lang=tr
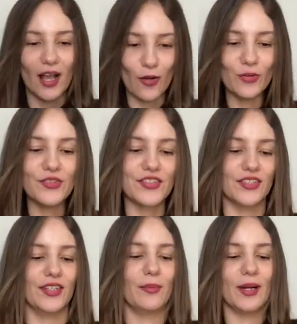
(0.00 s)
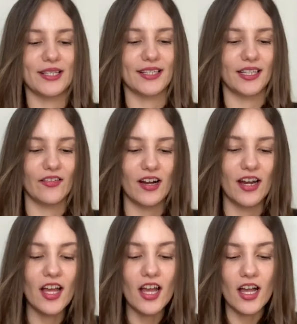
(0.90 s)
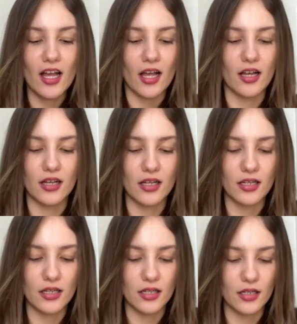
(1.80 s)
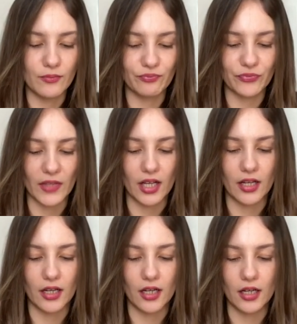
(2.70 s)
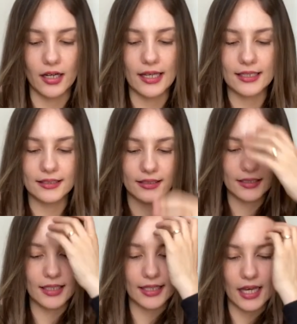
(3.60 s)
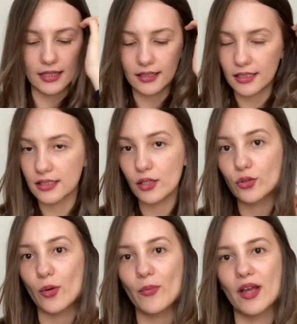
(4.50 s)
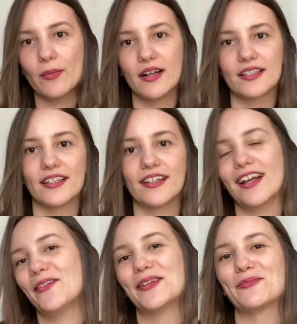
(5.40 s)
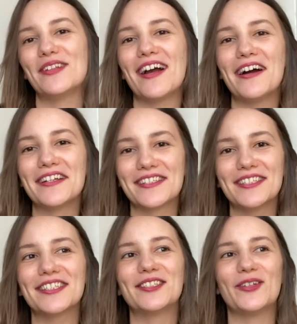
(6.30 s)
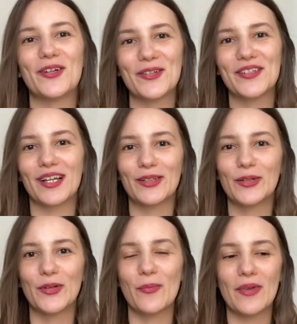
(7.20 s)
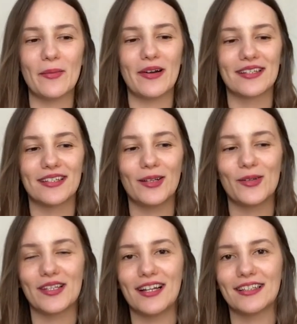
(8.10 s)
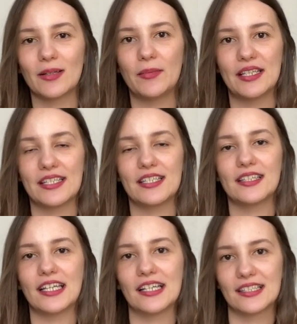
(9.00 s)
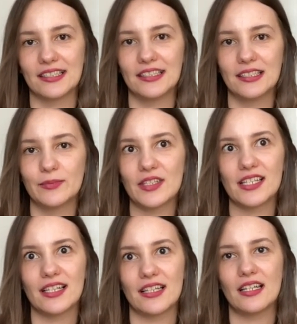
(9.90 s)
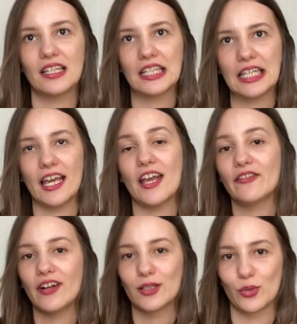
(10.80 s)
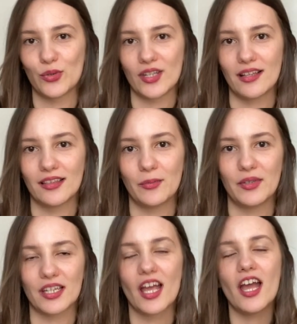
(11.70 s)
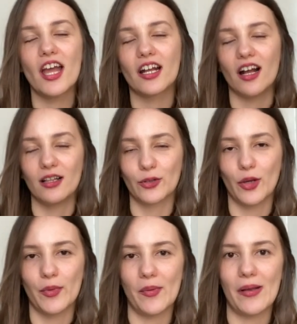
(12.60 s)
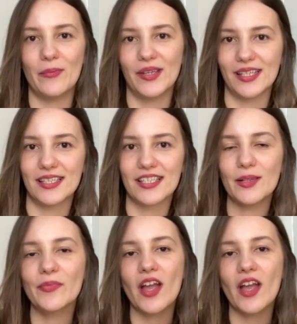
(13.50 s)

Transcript: Onun dışında başka ne var? Eee ayaklarıyla kendini tire dönmeye başladı. Evet Mila artık dördüncü ayında dönmeye başladı. Özellikle beşinde yatırdığımda zaten iki, en fazla üç saatte bir kalkıyor meme emmek için.